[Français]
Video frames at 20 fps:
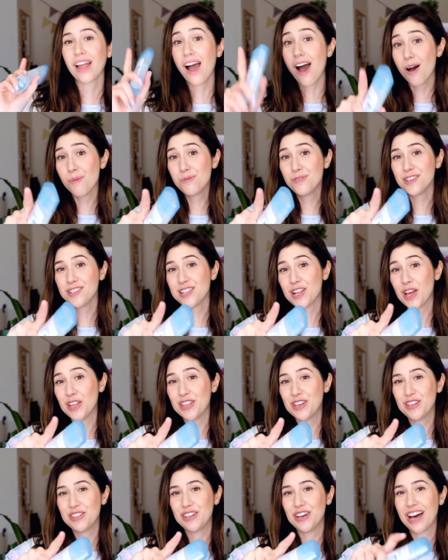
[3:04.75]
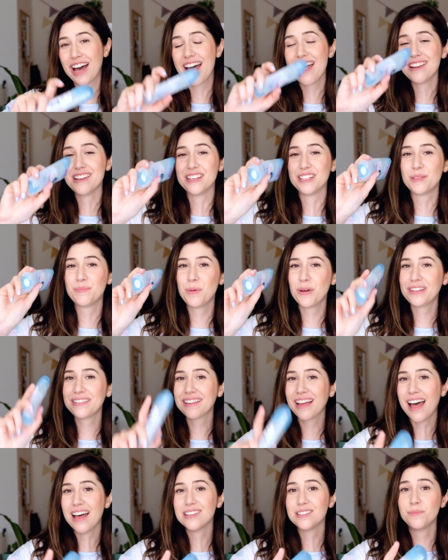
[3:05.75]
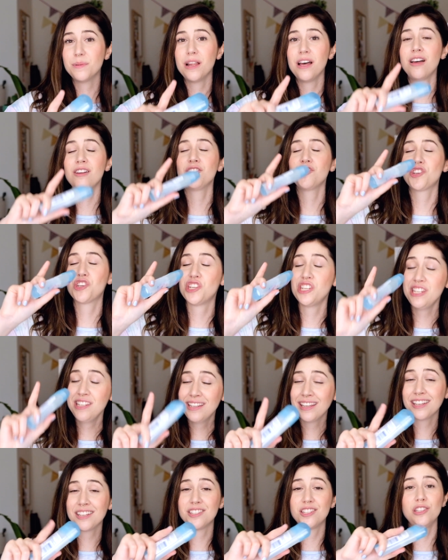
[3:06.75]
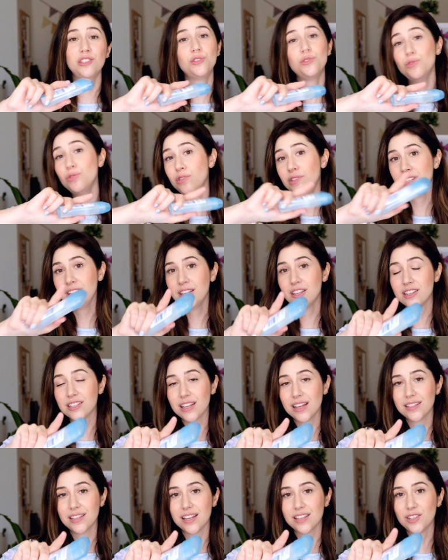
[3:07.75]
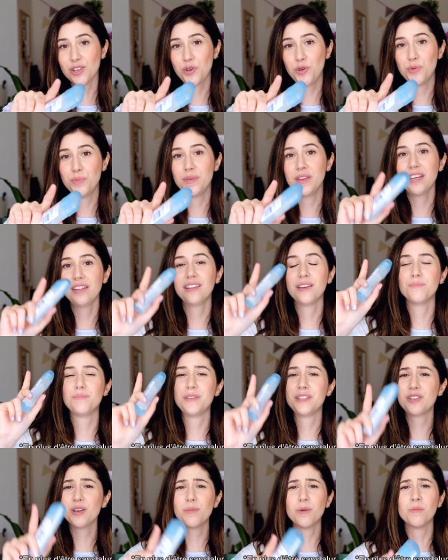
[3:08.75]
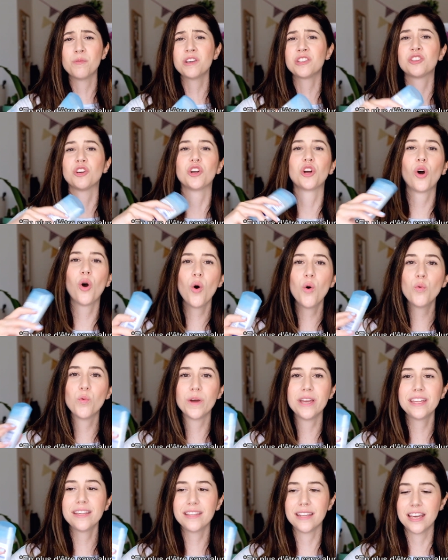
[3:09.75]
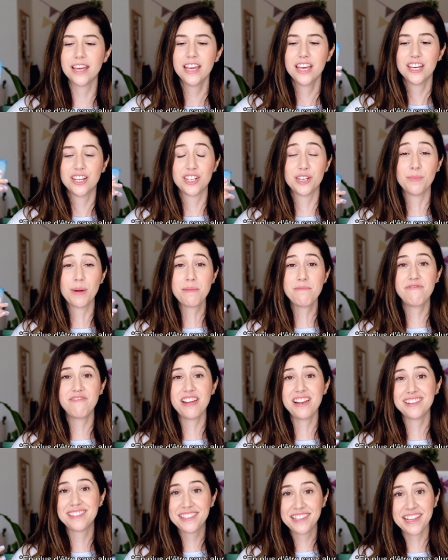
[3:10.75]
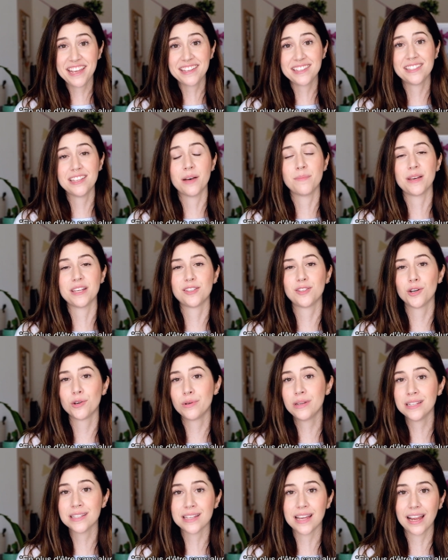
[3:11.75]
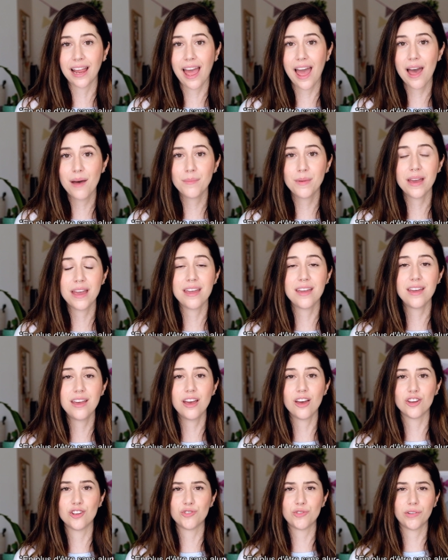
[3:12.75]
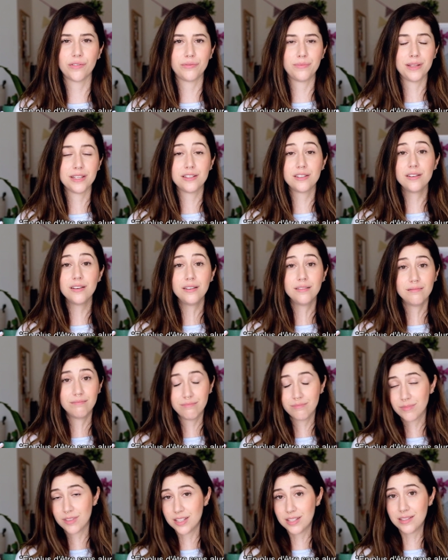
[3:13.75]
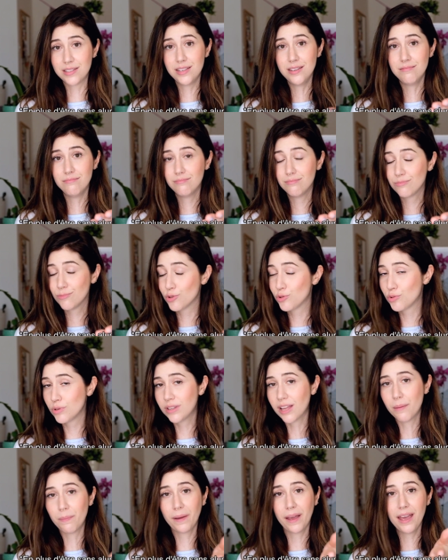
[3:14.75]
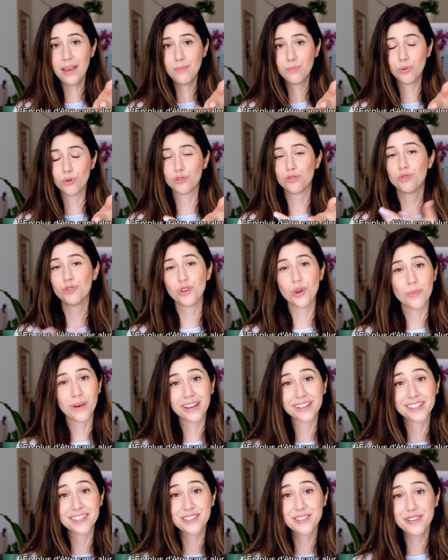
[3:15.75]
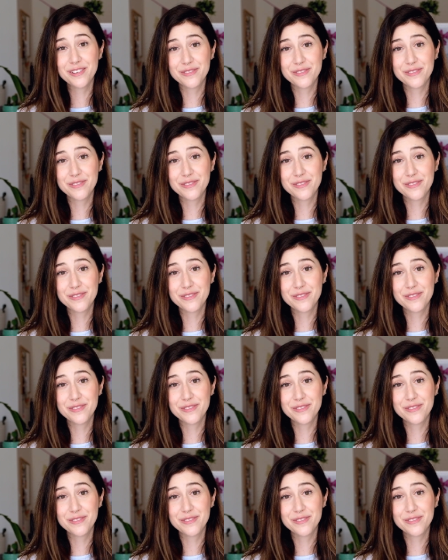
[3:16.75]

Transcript: En plus, leur déodorant laisse pas de traces blanches, ni de résidus, ni de sensations humides. Puis ça, pour moi, c'est un gros win. J'ai même fait le test dans ma story Instagram et euh, je vais vous mettre ça ici tout de suite après, pour ceux qui ont manqué ça.